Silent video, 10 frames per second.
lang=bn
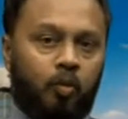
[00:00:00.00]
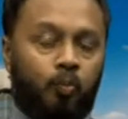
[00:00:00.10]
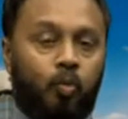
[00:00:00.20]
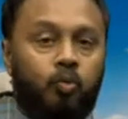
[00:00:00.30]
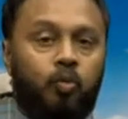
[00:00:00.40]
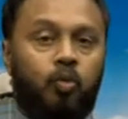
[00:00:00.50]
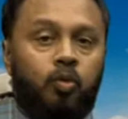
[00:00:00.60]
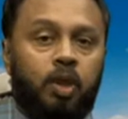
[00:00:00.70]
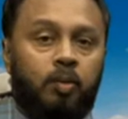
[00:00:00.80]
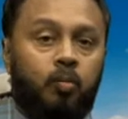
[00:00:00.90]
বন্ধু
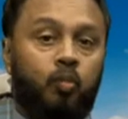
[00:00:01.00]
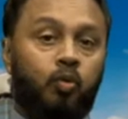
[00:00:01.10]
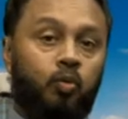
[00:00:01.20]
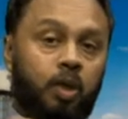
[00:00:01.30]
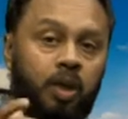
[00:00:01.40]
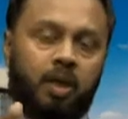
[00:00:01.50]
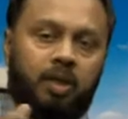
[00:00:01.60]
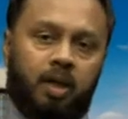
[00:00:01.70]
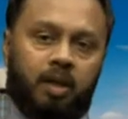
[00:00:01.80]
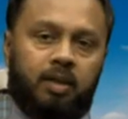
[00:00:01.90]
গুনতে হবে বন্ধু খেয়ে
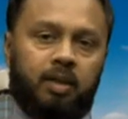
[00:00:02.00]
তার